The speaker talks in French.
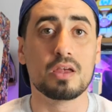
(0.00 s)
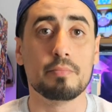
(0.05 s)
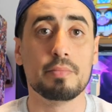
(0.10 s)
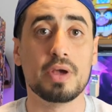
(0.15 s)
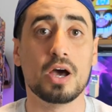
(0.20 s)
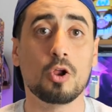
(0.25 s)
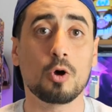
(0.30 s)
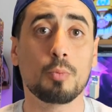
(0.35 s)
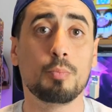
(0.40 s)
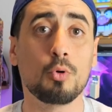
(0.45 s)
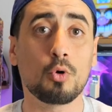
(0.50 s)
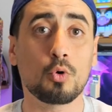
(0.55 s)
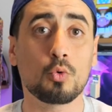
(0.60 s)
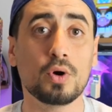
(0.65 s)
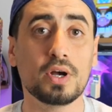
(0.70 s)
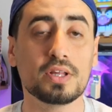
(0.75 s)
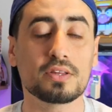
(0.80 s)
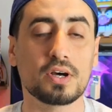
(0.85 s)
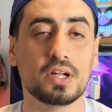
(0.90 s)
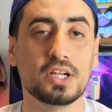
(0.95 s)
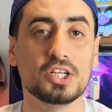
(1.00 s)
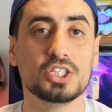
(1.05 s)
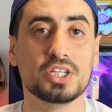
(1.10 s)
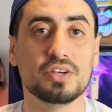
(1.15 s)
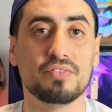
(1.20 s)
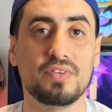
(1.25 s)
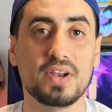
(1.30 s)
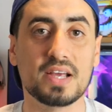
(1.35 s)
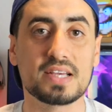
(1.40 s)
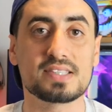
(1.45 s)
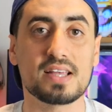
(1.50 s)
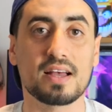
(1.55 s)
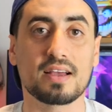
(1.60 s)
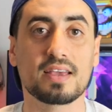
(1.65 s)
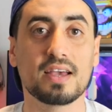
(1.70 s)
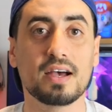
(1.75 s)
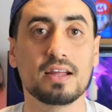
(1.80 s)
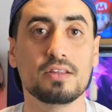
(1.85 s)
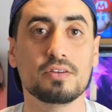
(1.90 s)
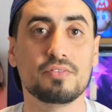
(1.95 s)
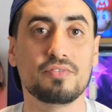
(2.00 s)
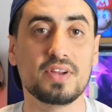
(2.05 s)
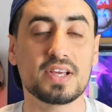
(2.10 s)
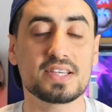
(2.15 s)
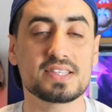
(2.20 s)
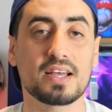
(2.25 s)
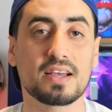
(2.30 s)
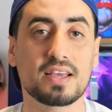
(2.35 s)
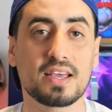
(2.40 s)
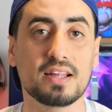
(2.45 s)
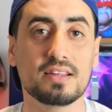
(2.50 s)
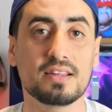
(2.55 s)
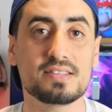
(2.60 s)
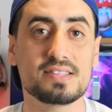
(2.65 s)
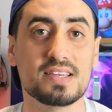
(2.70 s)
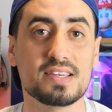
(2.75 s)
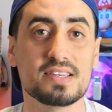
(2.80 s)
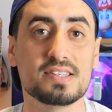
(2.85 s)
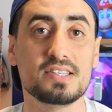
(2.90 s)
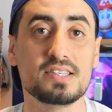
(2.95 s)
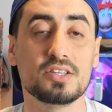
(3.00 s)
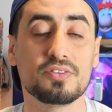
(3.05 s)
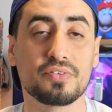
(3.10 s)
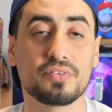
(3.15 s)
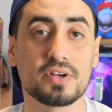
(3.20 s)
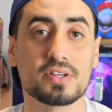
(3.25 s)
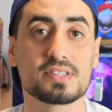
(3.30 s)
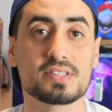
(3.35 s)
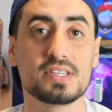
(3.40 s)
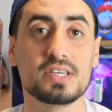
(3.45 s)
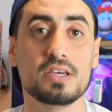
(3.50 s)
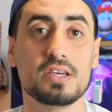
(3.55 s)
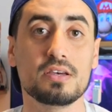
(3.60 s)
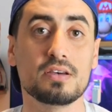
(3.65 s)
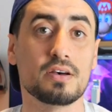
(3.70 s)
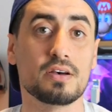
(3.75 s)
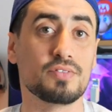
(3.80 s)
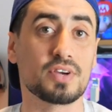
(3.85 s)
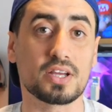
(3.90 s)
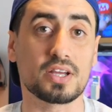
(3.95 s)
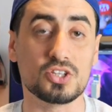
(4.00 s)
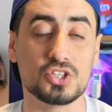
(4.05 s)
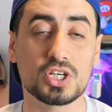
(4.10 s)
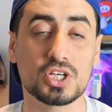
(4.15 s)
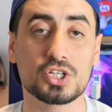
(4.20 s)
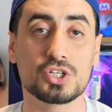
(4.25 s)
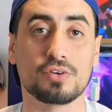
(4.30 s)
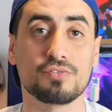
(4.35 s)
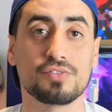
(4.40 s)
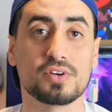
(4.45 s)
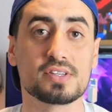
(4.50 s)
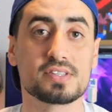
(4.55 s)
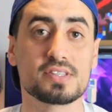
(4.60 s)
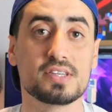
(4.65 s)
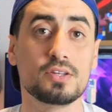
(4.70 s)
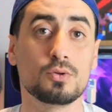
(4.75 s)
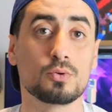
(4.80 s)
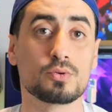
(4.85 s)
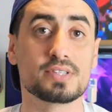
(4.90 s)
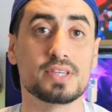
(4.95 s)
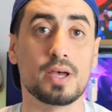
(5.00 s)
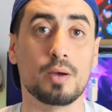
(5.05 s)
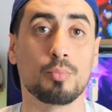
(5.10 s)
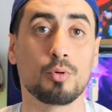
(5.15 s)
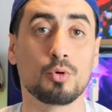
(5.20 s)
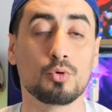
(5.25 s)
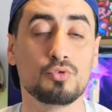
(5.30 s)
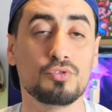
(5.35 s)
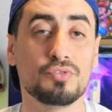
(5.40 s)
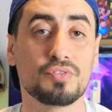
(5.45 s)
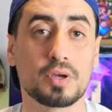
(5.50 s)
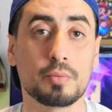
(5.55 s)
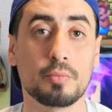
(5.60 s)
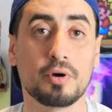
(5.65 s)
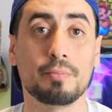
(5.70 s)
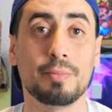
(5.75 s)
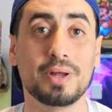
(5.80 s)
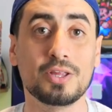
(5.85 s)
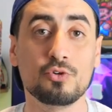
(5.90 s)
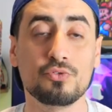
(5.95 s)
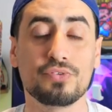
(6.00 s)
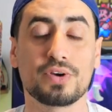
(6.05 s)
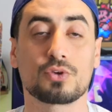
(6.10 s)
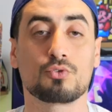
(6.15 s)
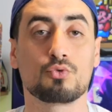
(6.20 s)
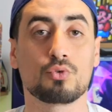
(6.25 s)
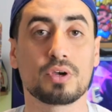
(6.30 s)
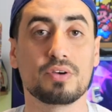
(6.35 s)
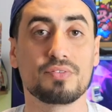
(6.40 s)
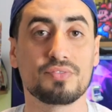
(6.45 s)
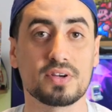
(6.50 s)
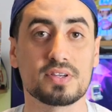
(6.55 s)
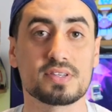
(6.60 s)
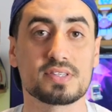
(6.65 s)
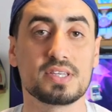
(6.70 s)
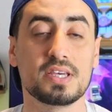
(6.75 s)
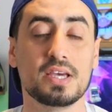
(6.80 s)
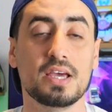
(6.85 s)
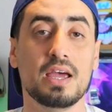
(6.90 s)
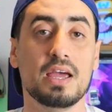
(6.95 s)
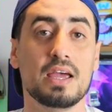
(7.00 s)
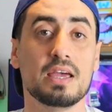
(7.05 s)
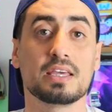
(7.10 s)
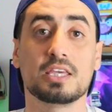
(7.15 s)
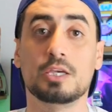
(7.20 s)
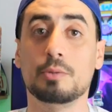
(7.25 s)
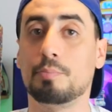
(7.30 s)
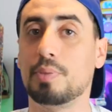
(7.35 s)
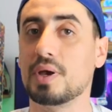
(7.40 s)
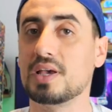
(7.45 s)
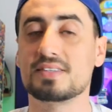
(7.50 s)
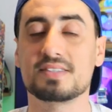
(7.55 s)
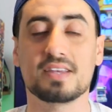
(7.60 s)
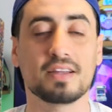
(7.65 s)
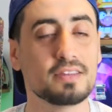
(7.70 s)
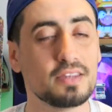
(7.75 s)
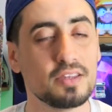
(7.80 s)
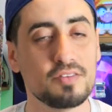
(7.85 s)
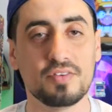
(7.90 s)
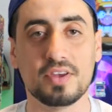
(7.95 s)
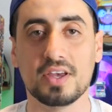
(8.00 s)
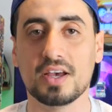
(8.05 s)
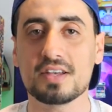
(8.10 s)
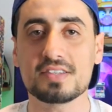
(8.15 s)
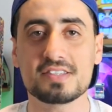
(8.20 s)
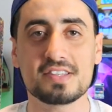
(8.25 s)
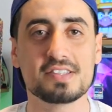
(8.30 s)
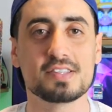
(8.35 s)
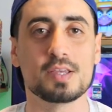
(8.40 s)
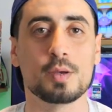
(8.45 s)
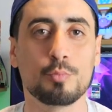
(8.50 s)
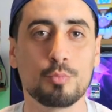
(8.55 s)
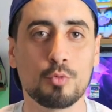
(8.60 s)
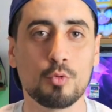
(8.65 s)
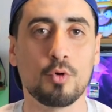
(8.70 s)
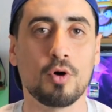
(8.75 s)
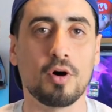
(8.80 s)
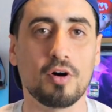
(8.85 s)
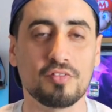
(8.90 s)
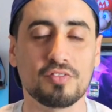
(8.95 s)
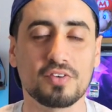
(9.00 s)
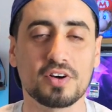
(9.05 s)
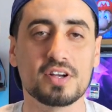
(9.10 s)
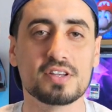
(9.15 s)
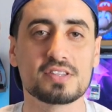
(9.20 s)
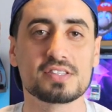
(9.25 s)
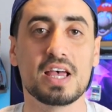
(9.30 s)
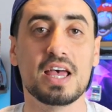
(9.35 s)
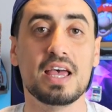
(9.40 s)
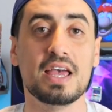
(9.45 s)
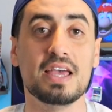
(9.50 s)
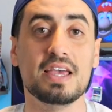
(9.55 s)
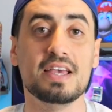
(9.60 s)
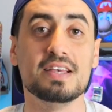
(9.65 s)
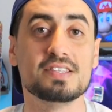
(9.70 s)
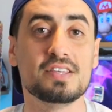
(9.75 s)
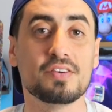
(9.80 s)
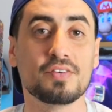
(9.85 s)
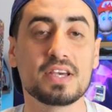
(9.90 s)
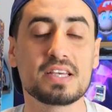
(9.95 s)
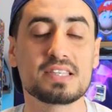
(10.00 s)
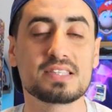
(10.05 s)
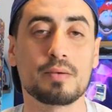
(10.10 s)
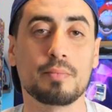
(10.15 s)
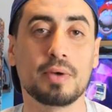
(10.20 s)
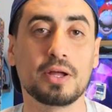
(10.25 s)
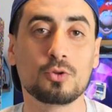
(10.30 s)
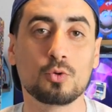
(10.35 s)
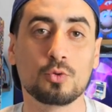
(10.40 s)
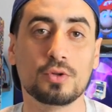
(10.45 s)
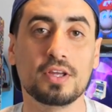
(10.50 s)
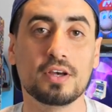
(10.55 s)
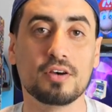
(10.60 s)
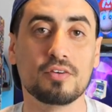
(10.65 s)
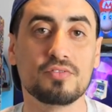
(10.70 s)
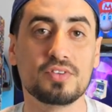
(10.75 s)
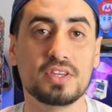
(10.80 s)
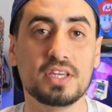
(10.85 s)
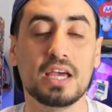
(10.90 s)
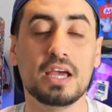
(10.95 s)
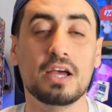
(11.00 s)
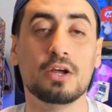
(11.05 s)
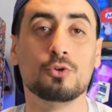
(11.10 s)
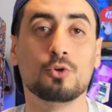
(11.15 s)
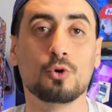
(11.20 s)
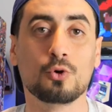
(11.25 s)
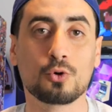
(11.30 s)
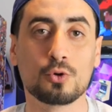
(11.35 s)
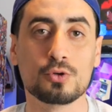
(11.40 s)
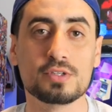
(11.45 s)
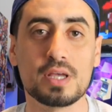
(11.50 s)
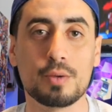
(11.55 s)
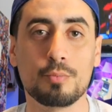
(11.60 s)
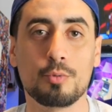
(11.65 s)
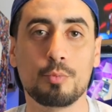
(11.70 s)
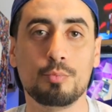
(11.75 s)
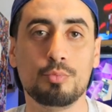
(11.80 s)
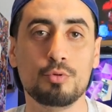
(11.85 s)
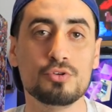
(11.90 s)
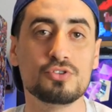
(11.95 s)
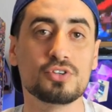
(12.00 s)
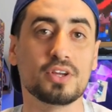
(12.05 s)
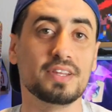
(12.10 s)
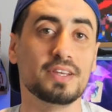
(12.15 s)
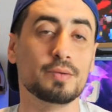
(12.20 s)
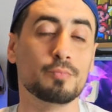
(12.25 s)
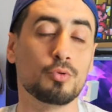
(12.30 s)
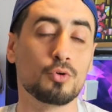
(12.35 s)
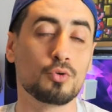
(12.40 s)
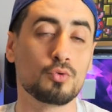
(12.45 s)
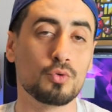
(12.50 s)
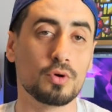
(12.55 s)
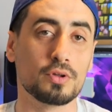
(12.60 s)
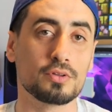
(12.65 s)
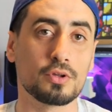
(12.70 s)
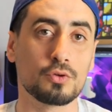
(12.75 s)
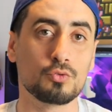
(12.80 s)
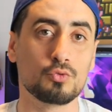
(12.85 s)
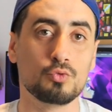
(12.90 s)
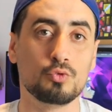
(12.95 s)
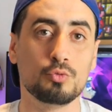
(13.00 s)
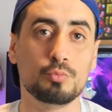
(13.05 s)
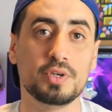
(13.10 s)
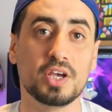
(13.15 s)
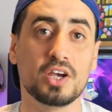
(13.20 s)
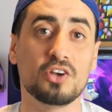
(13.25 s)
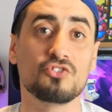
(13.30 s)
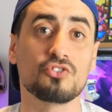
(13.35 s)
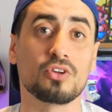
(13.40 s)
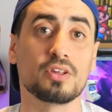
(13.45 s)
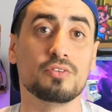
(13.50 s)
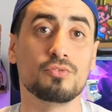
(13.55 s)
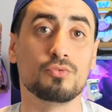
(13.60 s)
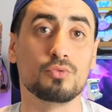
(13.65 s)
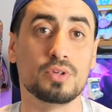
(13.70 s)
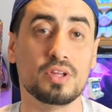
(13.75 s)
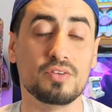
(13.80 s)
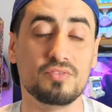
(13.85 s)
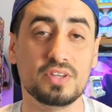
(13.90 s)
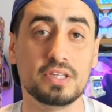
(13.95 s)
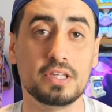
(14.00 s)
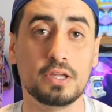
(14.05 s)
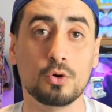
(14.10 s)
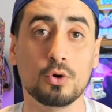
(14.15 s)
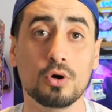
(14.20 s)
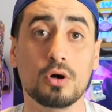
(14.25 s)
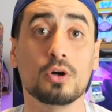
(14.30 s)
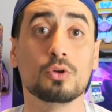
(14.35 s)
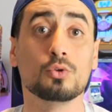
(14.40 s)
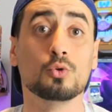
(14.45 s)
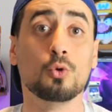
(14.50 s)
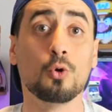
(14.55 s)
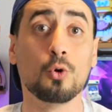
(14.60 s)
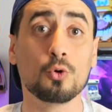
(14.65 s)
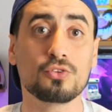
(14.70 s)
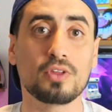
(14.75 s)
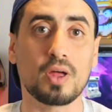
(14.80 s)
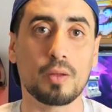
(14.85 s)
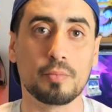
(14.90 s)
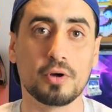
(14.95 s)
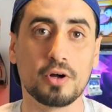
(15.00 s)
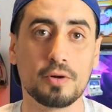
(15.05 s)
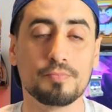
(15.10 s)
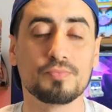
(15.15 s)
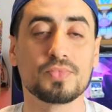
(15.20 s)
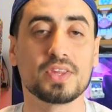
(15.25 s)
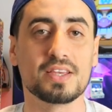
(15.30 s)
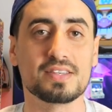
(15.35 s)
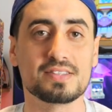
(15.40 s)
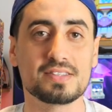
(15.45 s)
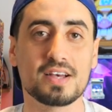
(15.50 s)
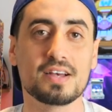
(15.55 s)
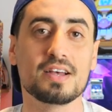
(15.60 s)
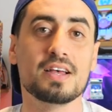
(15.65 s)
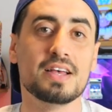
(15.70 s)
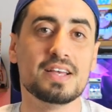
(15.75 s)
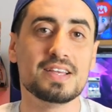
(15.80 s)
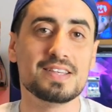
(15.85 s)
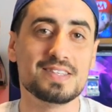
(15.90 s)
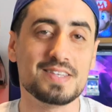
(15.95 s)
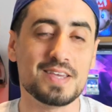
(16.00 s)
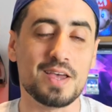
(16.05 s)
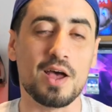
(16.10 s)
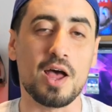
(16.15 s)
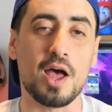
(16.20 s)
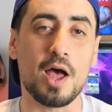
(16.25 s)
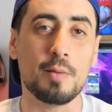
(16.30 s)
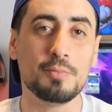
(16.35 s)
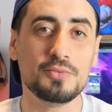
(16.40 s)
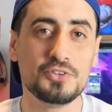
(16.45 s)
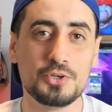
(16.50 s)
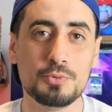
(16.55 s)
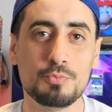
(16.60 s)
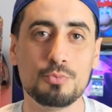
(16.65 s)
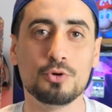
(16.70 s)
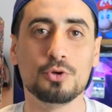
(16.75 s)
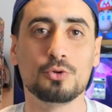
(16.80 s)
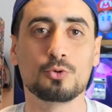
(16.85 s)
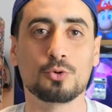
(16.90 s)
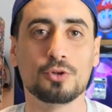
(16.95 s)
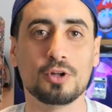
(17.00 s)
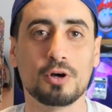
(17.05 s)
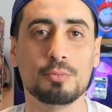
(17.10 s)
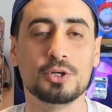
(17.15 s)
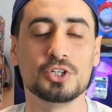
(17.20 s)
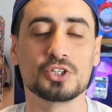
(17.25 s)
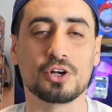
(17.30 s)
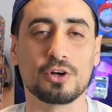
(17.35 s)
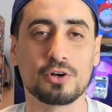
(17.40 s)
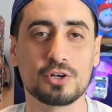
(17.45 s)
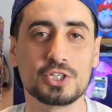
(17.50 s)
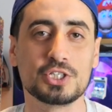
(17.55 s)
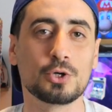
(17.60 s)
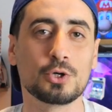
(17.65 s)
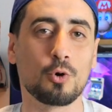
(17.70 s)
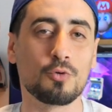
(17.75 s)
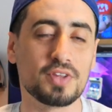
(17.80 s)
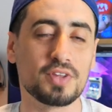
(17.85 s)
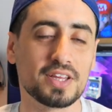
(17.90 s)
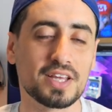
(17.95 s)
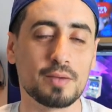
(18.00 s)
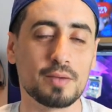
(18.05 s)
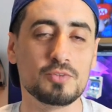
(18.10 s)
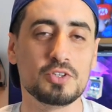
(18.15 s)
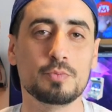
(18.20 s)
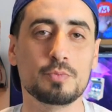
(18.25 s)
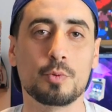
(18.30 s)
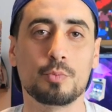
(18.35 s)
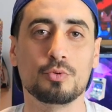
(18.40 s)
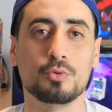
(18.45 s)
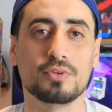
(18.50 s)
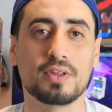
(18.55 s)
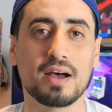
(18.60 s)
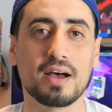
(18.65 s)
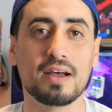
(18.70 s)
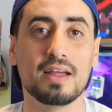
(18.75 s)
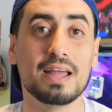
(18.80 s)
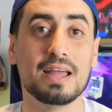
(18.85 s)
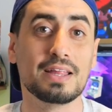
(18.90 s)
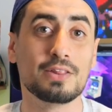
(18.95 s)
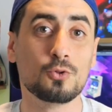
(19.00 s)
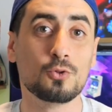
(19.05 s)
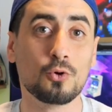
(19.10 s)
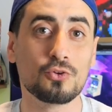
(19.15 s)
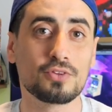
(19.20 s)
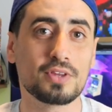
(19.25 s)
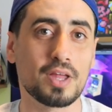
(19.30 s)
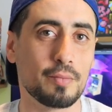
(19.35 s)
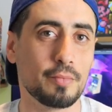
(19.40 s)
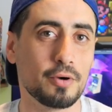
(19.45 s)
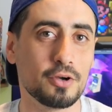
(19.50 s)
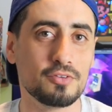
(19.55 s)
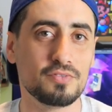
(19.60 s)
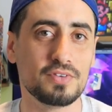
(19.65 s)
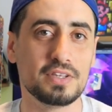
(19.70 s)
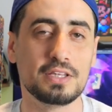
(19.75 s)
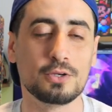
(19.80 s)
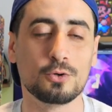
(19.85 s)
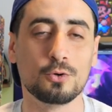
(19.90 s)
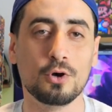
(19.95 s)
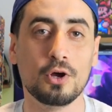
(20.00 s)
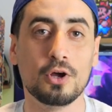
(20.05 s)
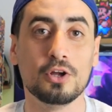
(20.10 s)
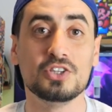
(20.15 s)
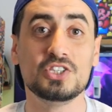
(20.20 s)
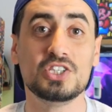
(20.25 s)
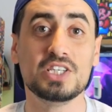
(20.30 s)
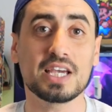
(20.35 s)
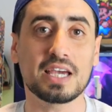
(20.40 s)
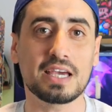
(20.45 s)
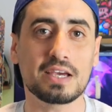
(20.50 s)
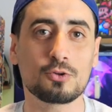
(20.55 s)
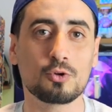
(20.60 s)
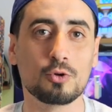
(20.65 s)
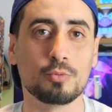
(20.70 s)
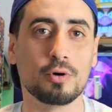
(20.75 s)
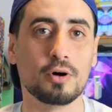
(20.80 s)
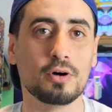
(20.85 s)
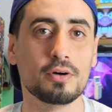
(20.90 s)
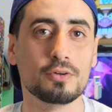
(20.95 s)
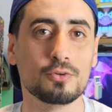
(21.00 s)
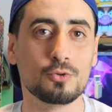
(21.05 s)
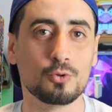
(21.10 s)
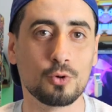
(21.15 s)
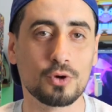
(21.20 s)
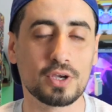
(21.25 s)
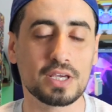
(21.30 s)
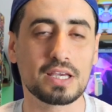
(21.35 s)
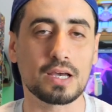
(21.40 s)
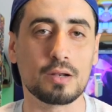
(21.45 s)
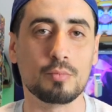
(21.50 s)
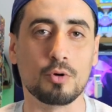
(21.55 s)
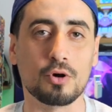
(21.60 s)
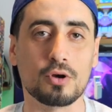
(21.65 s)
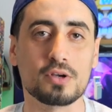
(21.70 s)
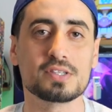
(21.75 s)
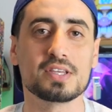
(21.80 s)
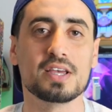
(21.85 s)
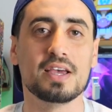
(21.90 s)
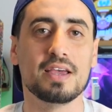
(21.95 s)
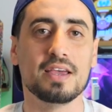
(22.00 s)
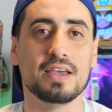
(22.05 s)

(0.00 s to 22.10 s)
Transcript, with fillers: Mais alors pourquoi être allé chez Flex Arcade Flex Arcade c'est un site français avec un dirigeant français, donc c'est un produit vraiment manufacturé français qui paye sa TVA, ses impôts en France. Et c'est vrai que ça m'a donné envie de creuser un peu plus. J'en ai beaucoup entendu du bien, j'en ai vu des vidéos, notamment, et ça, c'est un petit peu étonnant, mais j'y reviendrai un petit peu plus tard, notamment une vidéo directement de Recalbox.